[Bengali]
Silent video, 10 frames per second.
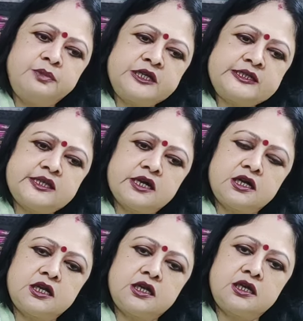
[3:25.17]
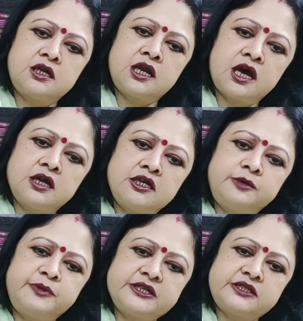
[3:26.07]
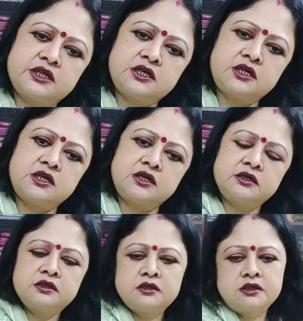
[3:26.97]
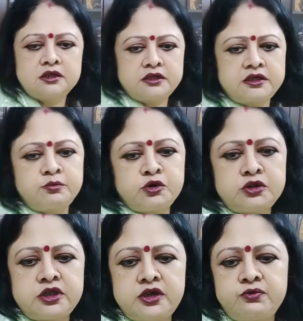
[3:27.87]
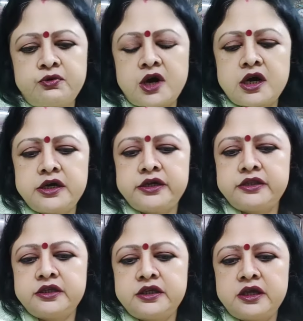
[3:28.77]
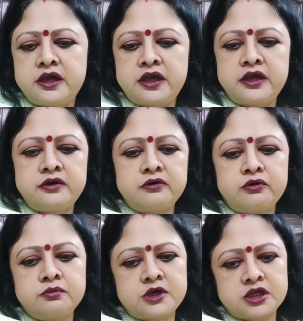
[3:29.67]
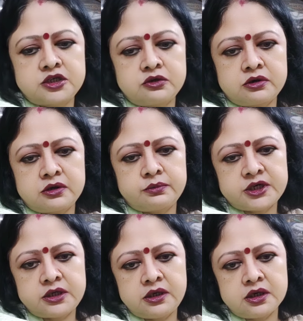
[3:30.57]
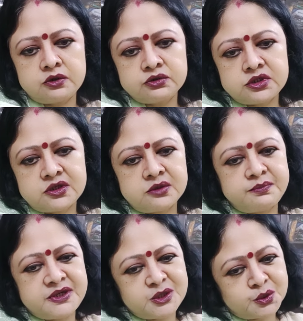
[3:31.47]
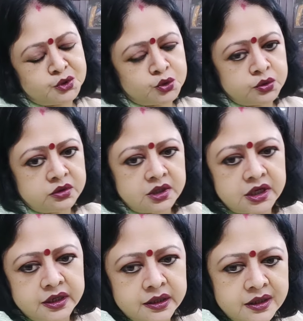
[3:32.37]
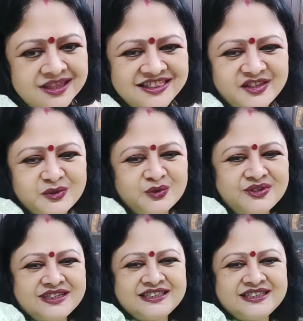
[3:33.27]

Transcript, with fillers: পেস্তা কালার লাইট পেস্তা কালারের মধ্যে হোয়াইট দিয়ে এই রকম কাজ করা মেশিন লখনৌ চিকন ভীষণ সুন্দর লাগে দেখুন